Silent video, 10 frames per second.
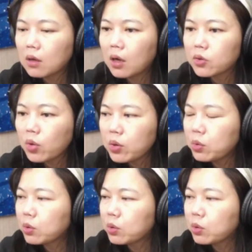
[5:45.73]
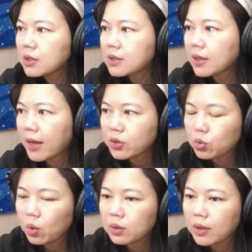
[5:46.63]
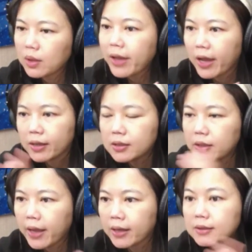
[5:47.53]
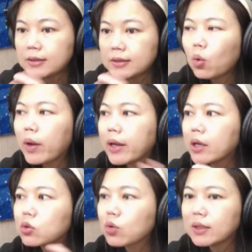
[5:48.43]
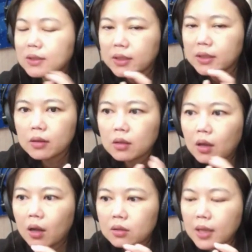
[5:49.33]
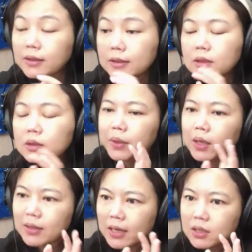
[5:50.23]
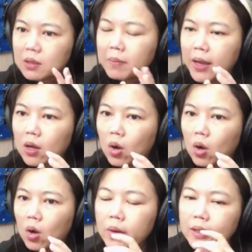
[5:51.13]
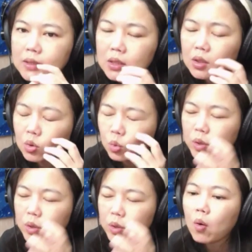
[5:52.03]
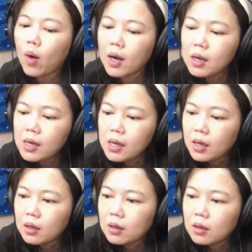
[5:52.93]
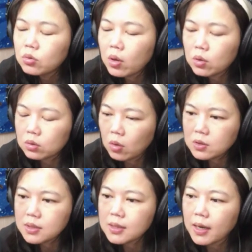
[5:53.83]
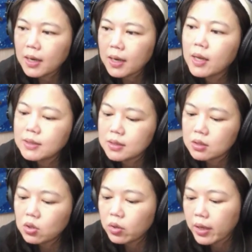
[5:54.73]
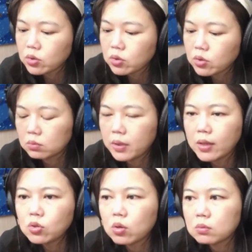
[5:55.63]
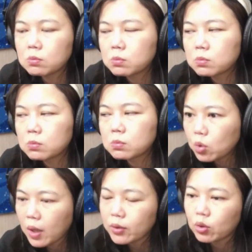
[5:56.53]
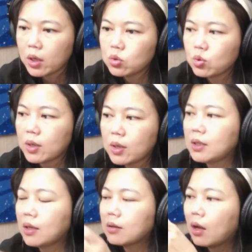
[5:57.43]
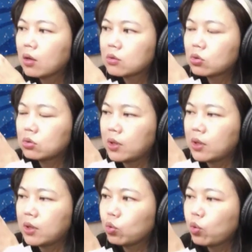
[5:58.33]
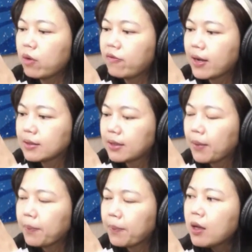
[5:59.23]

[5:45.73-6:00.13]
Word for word: 呃，对于投资者来说，他有两个两个机会可以赚钱哦。他其实不要担心卖空，因为那个是个赌眼光。对投资者来说，他其实有两种两种操作，他都可以赚钱哈。只要赌对方向，